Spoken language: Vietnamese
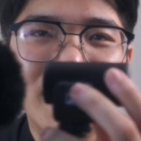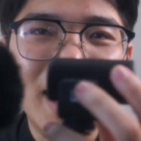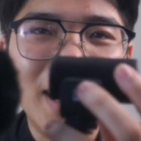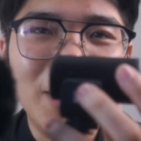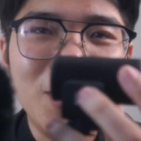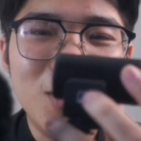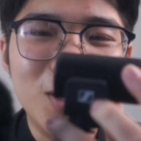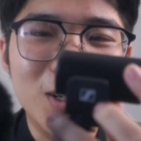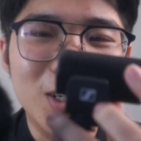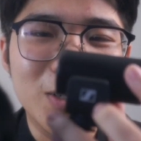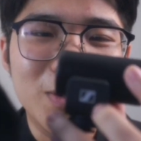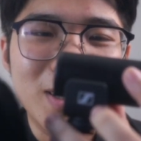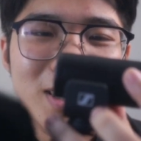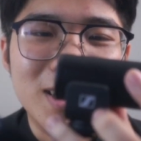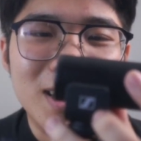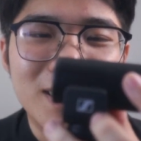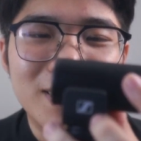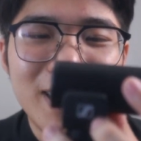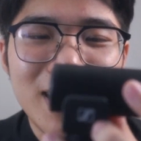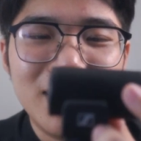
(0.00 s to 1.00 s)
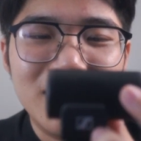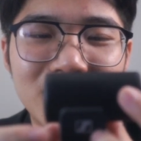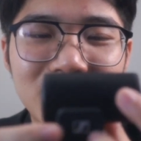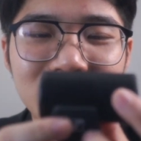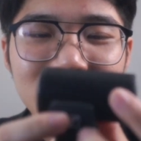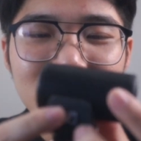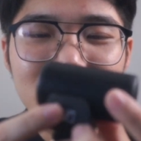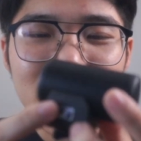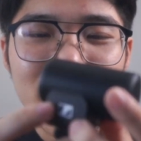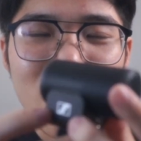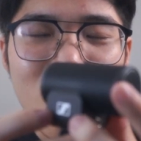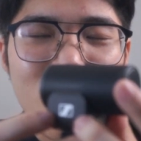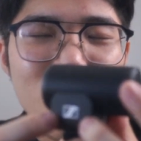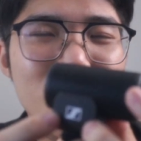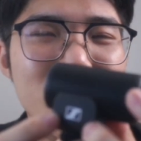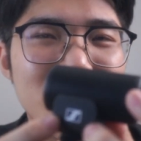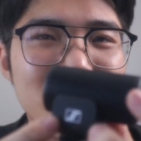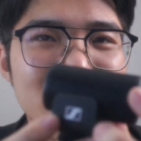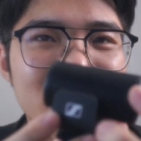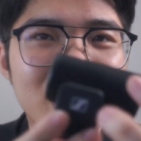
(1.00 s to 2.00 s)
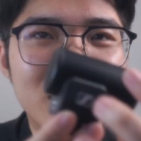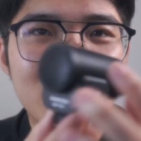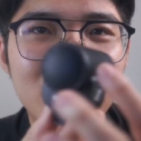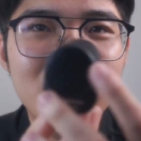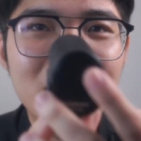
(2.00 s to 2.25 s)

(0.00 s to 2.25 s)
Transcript: gắn đôi lưỡi quá sợ rách ở vải đồ của mình mà